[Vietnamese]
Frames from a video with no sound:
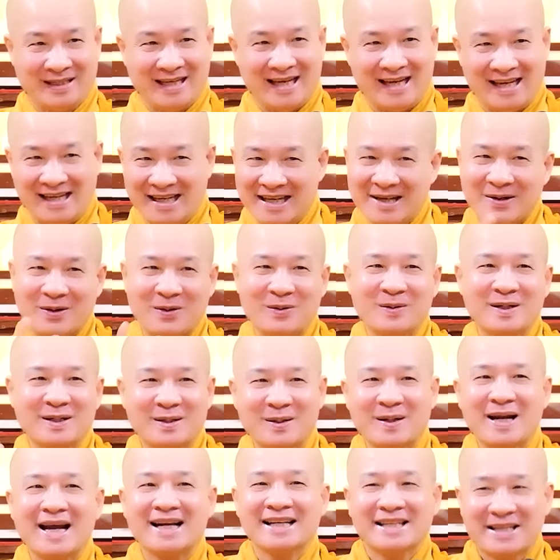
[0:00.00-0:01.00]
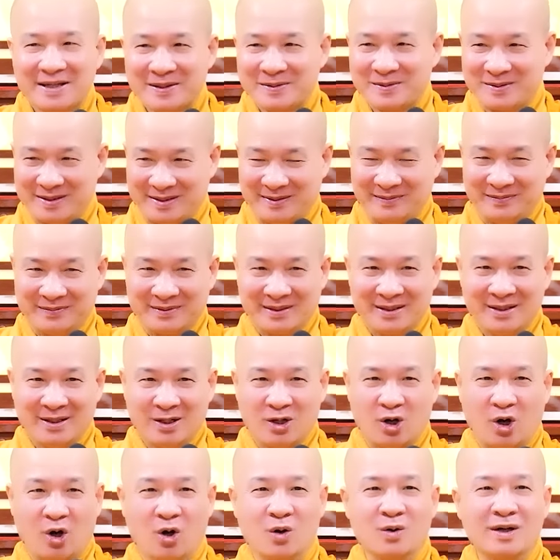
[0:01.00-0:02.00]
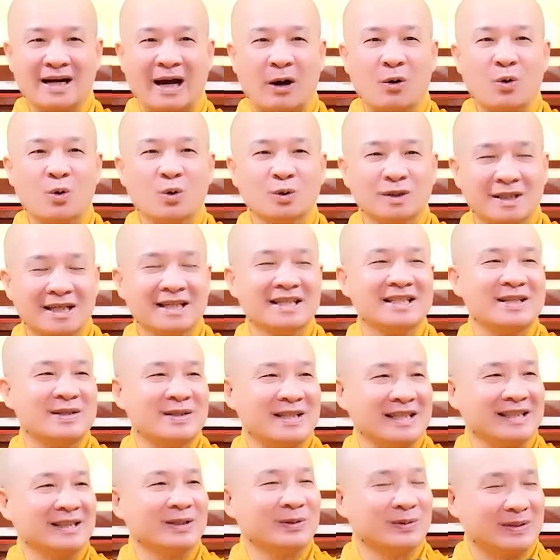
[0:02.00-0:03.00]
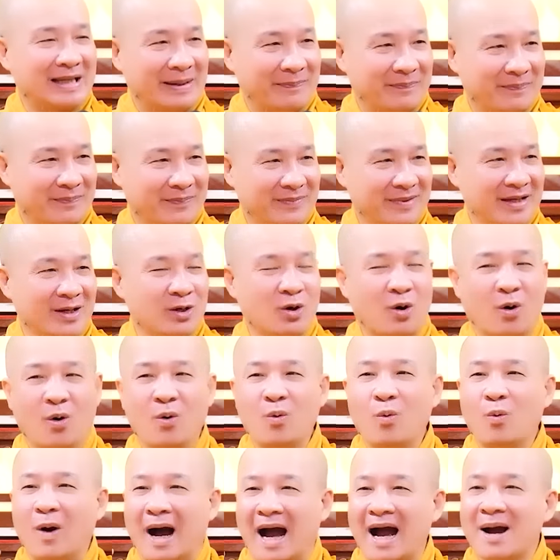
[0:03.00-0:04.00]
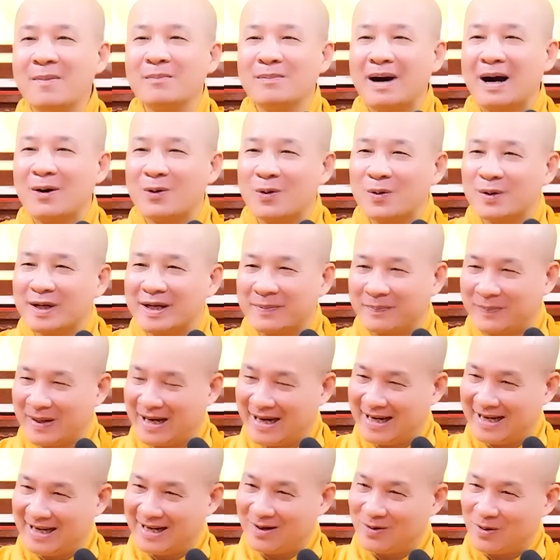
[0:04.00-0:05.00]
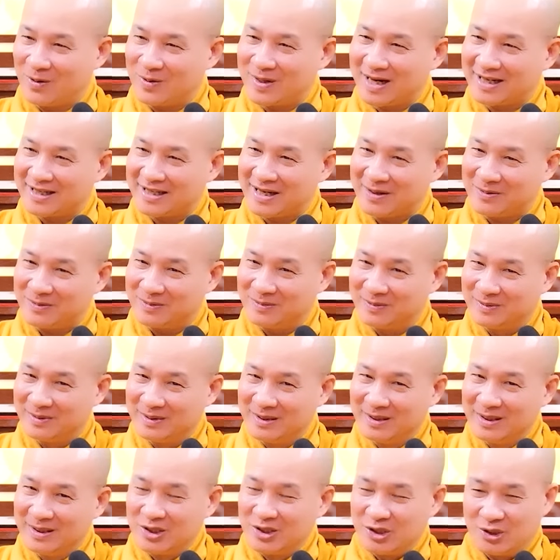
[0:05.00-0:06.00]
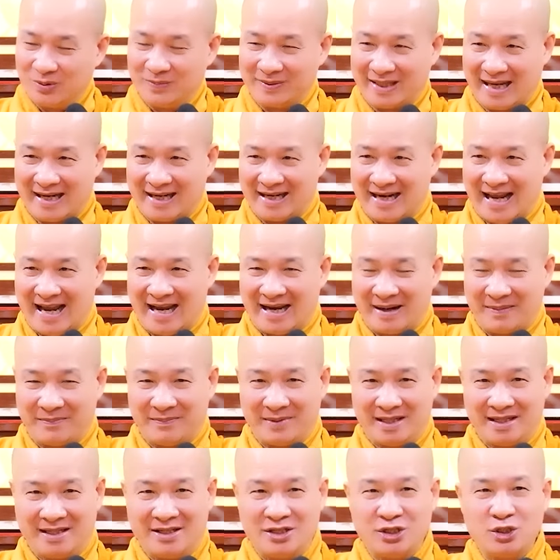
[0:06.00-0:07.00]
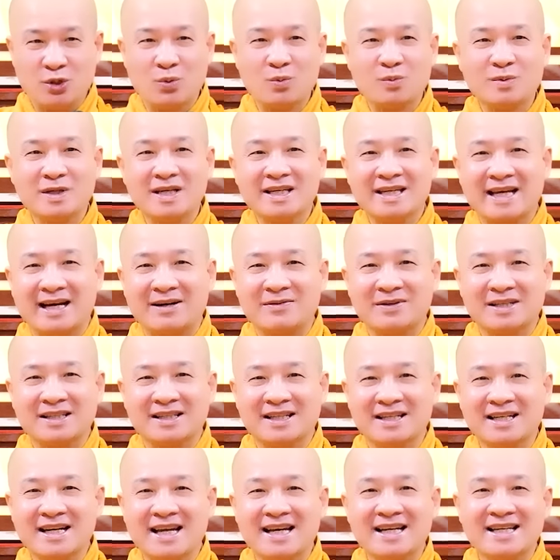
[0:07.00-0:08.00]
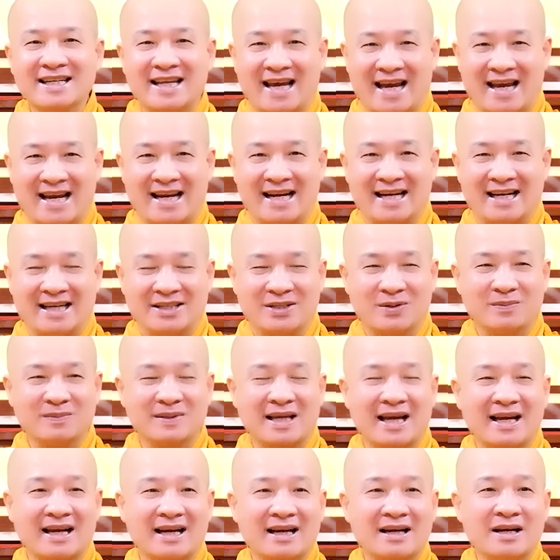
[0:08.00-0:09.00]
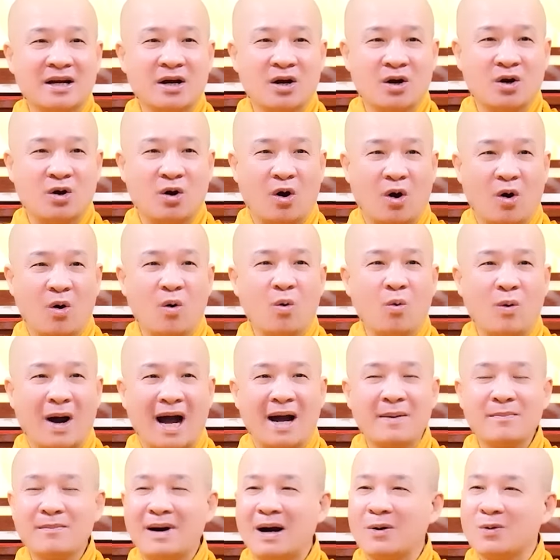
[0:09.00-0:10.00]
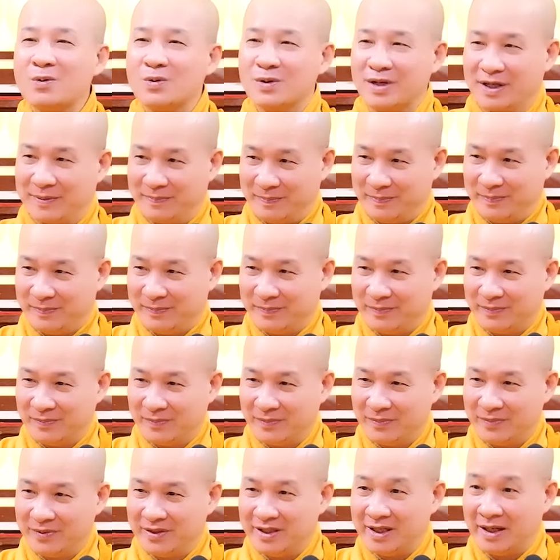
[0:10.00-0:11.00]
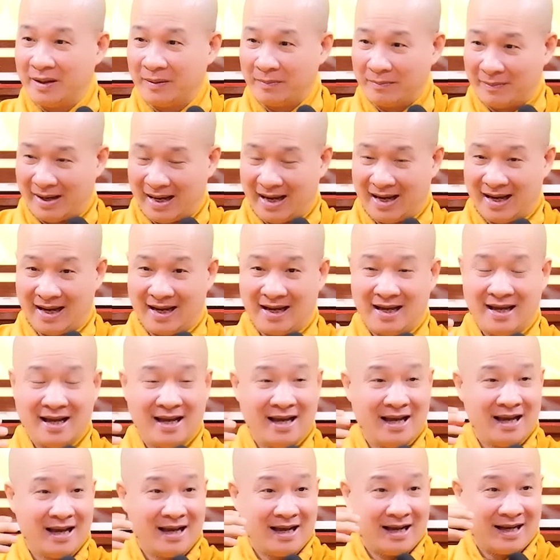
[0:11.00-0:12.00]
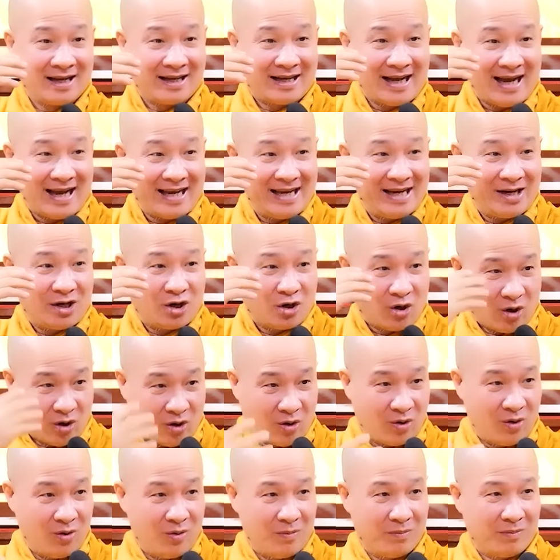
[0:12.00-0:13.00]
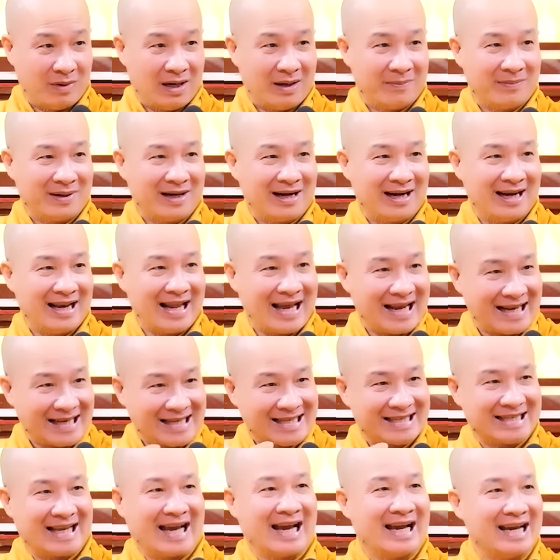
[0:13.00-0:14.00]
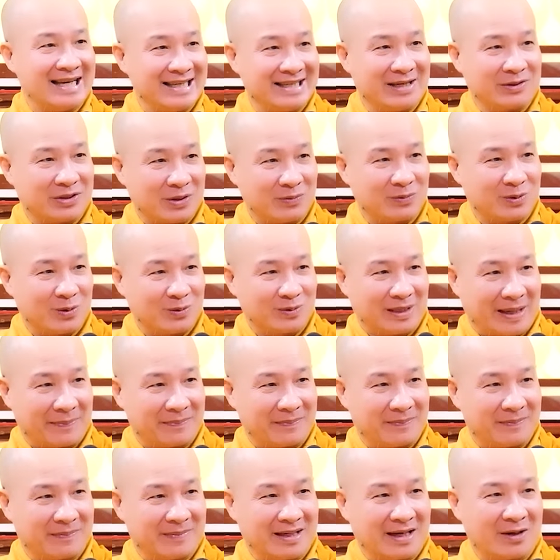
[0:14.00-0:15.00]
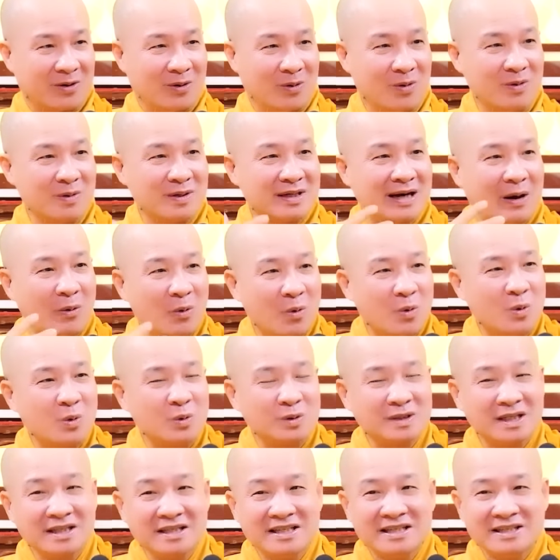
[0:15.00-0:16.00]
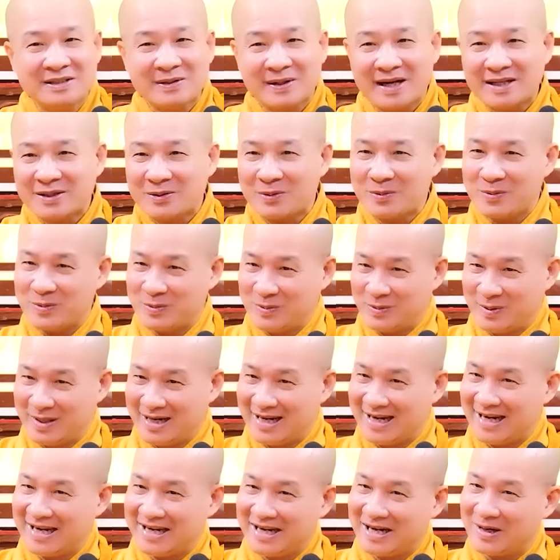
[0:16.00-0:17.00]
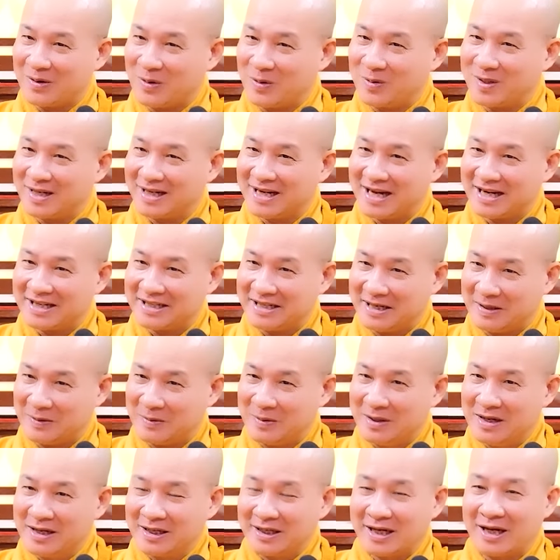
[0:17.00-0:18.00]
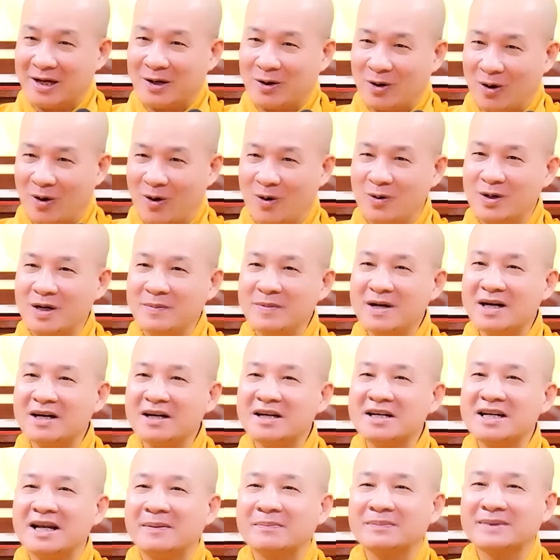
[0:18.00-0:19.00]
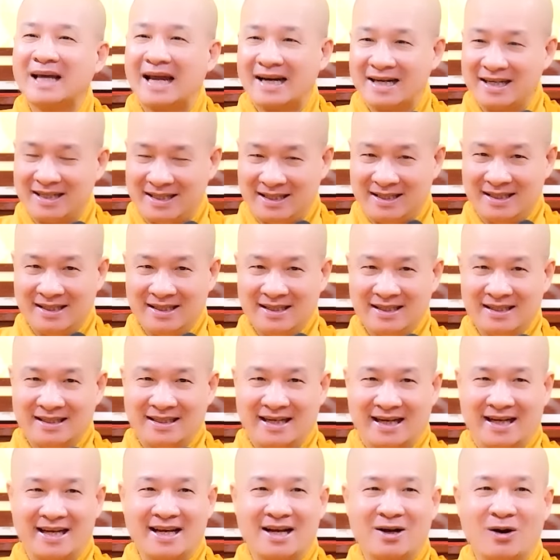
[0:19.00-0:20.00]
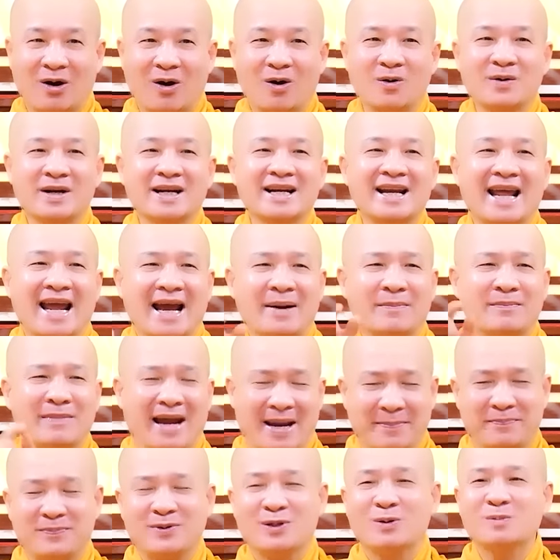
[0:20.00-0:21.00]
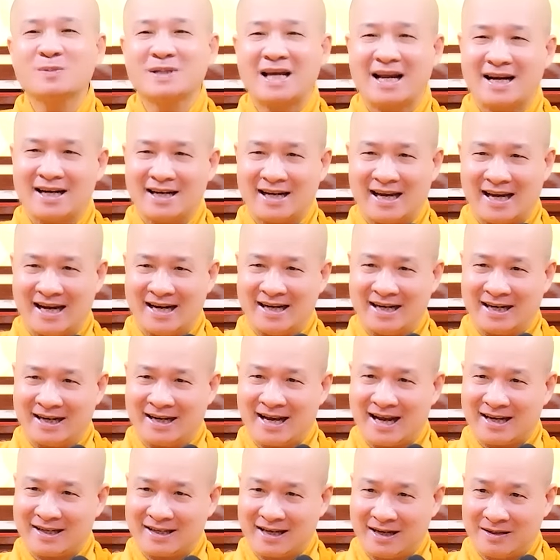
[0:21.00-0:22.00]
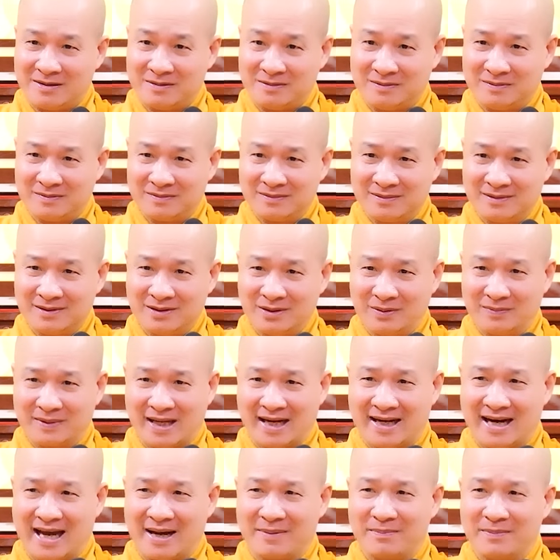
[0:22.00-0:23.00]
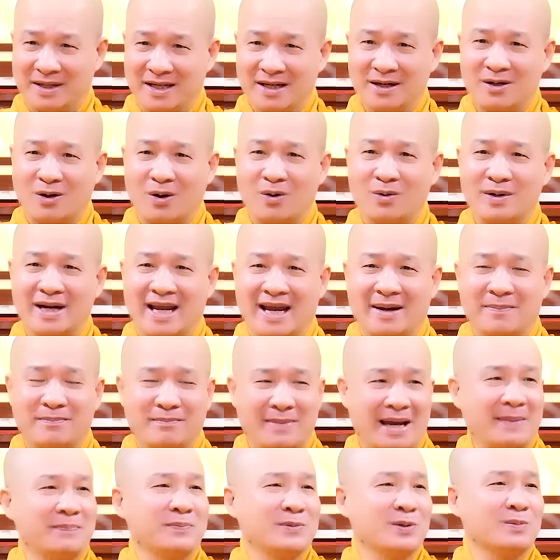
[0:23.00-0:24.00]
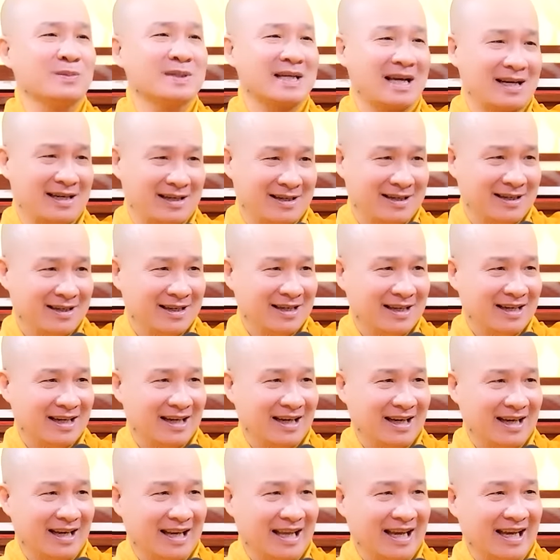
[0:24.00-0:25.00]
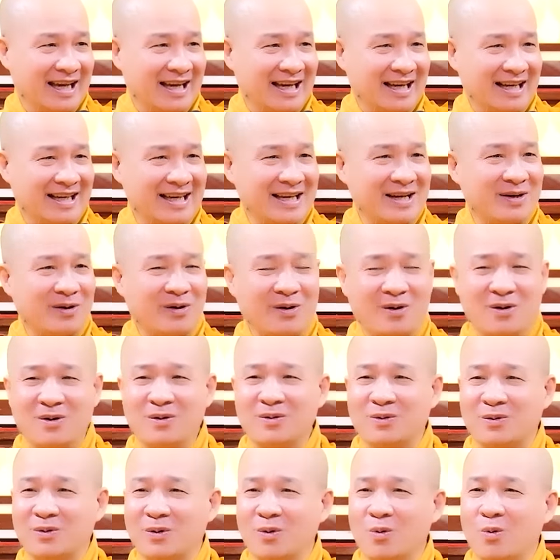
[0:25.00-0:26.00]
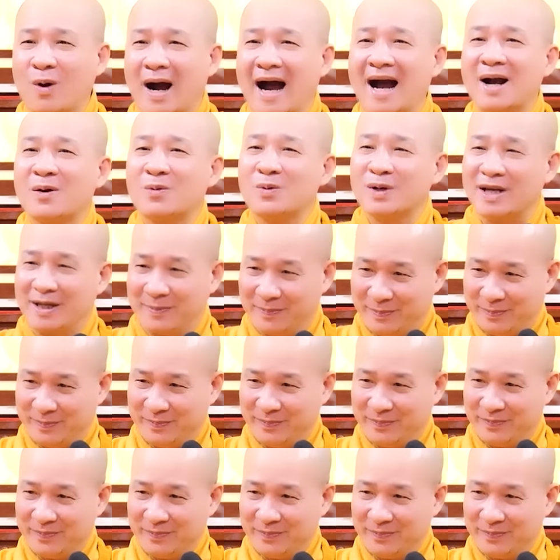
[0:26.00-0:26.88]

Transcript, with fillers: Hai khổ này nó khác nhau nha. Khổ đầu tư cho sự tu tập với khổ quả báo của nghiệp, hai cái khổ khác nhau. Chúng ta đang bị chung với nhau. Kinh Tứ Đế dạy là chúng ta khổ quả báo của nghiệp. Nhưng mà cái khổ mà mình lăn xả vào trong tu tập là khổ đầu tư cho cái tu. Hai cái khổ này khác nhau. Cái khổ để bước lên làm thánh và cái khổ để đè bẹp chúng sanh, hai cái này khác nhau. Chúng ta đang bị khổ đè bẹp chúng sanh là cái khổ của quả của nghiệp.